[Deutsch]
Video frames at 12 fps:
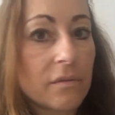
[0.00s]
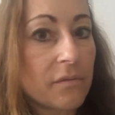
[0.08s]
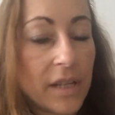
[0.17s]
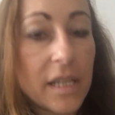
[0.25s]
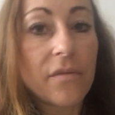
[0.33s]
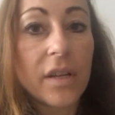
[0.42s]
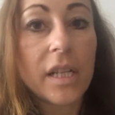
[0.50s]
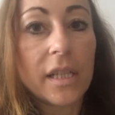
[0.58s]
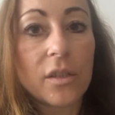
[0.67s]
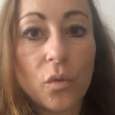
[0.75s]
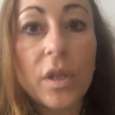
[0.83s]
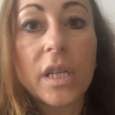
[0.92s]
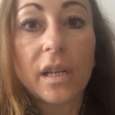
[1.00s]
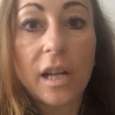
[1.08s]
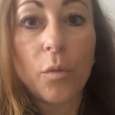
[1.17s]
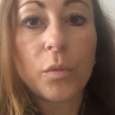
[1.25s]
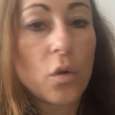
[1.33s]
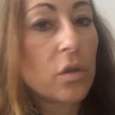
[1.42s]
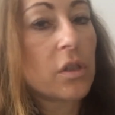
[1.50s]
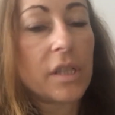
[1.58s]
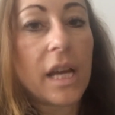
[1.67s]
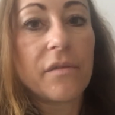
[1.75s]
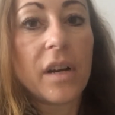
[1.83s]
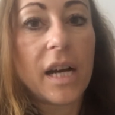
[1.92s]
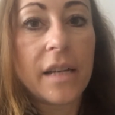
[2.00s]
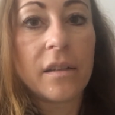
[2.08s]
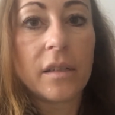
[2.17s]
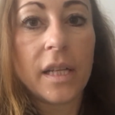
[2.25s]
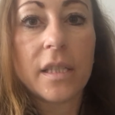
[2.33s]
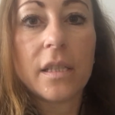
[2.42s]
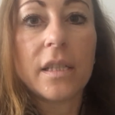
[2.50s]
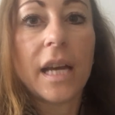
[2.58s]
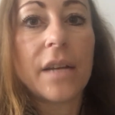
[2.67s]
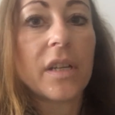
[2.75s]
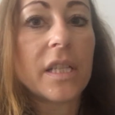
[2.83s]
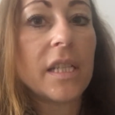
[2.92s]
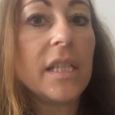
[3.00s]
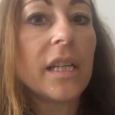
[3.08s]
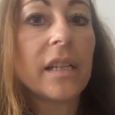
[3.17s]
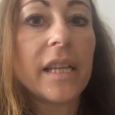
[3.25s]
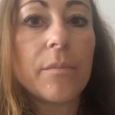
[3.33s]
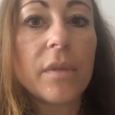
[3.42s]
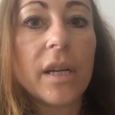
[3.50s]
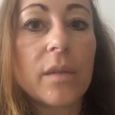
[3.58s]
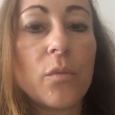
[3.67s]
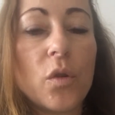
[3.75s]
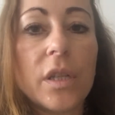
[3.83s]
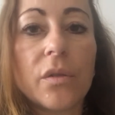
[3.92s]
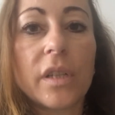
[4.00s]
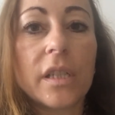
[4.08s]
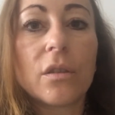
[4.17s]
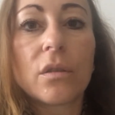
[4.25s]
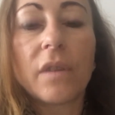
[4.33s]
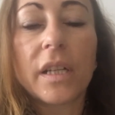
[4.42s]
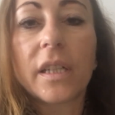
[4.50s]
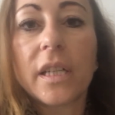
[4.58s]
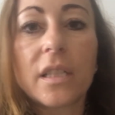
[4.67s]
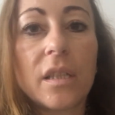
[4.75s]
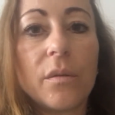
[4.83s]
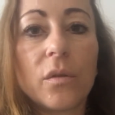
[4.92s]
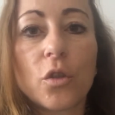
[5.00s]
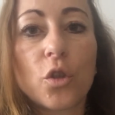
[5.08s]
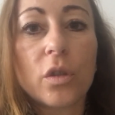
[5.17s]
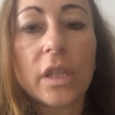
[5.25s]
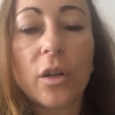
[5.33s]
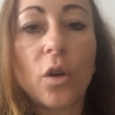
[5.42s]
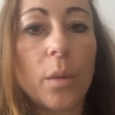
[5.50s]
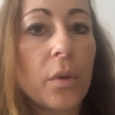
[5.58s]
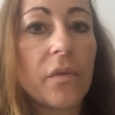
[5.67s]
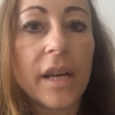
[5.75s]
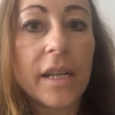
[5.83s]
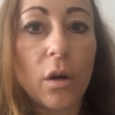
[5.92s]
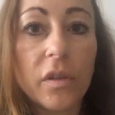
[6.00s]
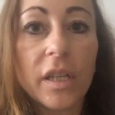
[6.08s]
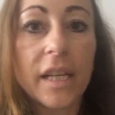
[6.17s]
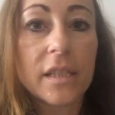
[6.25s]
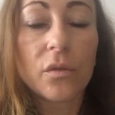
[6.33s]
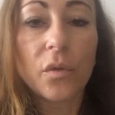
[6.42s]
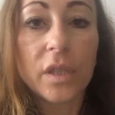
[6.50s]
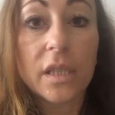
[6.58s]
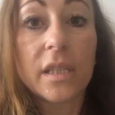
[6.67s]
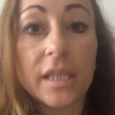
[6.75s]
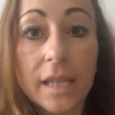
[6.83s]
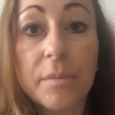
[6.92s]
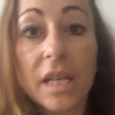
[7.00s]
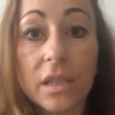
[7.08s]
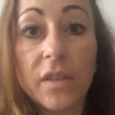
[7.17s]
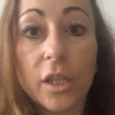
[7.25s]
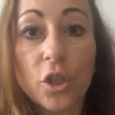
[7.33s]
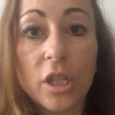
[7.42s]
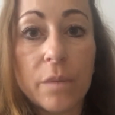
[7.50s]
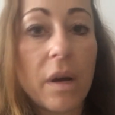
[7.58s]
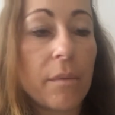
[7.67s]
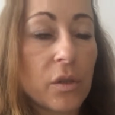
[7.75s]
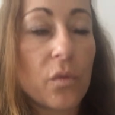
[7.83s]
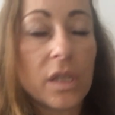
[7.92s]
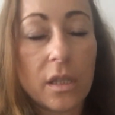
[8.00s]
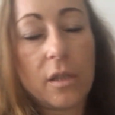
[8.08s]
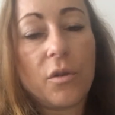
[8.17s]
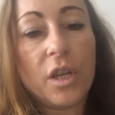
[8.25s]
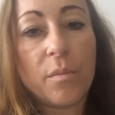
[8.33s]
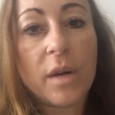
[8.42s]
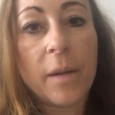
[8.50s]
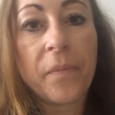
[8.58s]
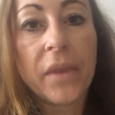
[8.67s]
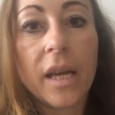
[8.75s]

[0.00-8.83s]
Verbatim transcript: Wenn ihr wirklich es so nicht glaubt, guckt es euch einfach an. Das ist nicht einfach, die Tiere leben da gemütlich und dann irgendwann kriegen sie einen Schuss an den Kopf und werden aufgegessen. So ist es nicht. Selbst das wäre schlimm, aber so ist es noch nicht mal.